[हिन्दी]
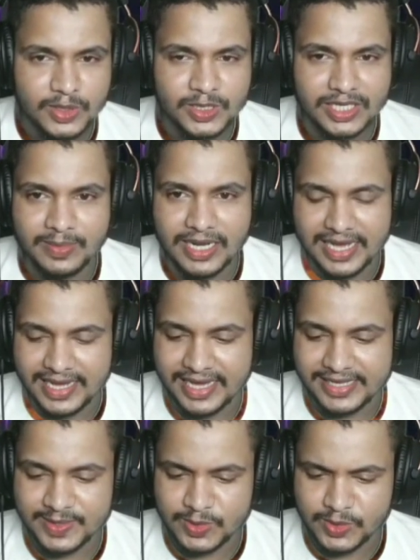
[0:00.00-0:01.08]
कुछ नहीं मिला है
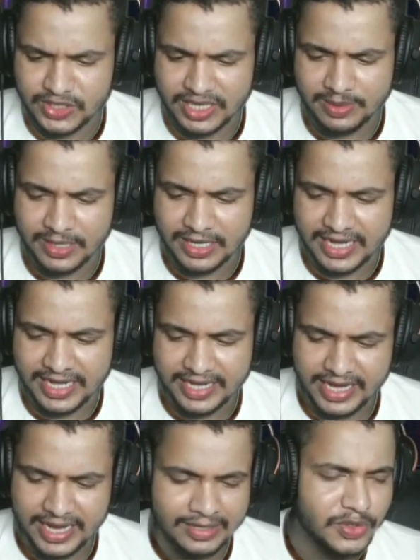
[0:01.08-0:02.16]
गाइस कुछ नहीं मिला
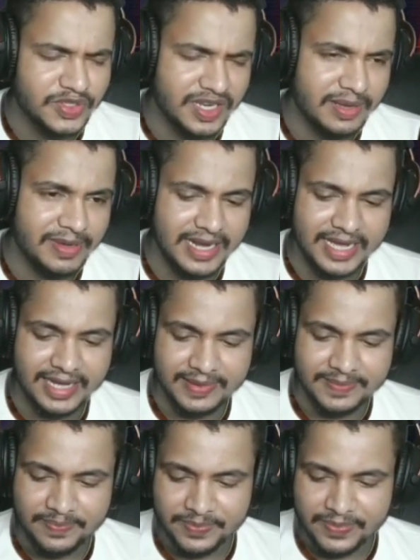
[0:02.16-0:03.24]
है एंड कुछ नहीं मिला
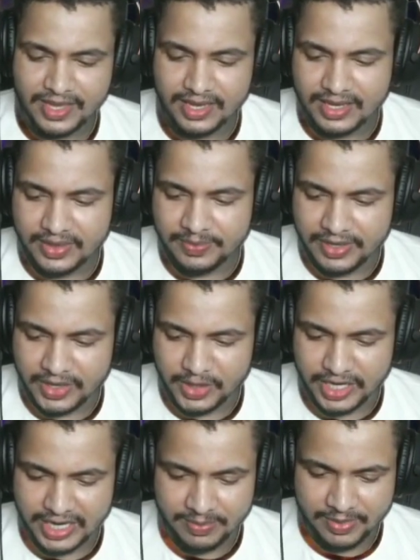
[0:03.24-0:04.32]
है
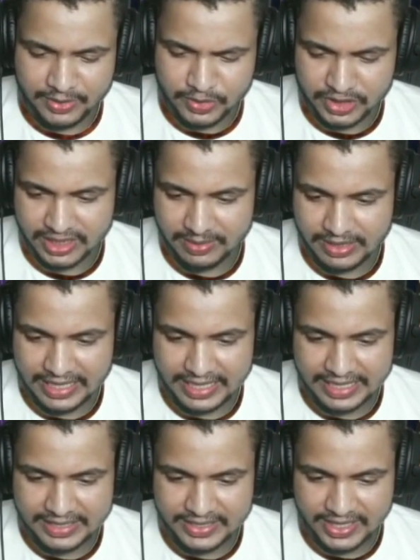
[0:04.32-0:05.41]
और यहाँ पे कुछ नहीं
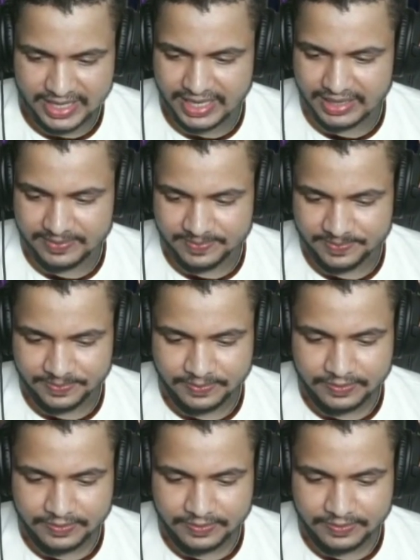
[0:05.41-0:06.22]
मिला गाइस अगेन